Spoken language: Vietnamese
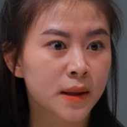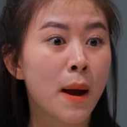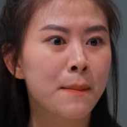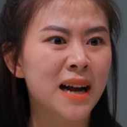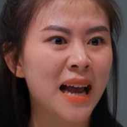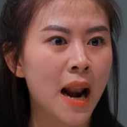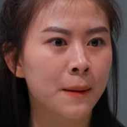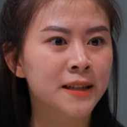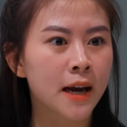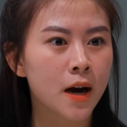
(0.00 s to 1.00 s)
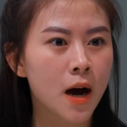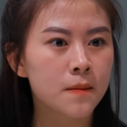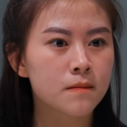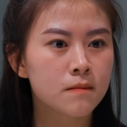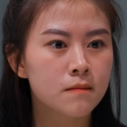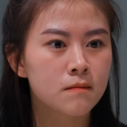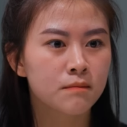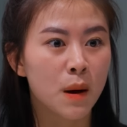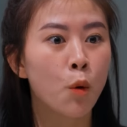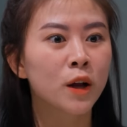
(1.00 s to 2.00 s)
Thì mày mang ra làm cái gì nữa
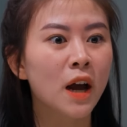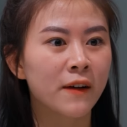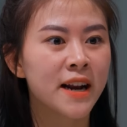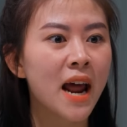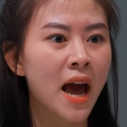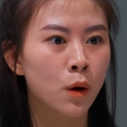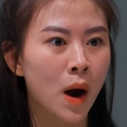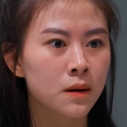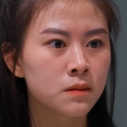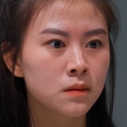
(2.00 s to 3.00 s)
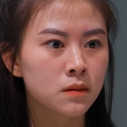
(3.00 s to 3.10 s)
Mày muốn tao phải điên lên đúng không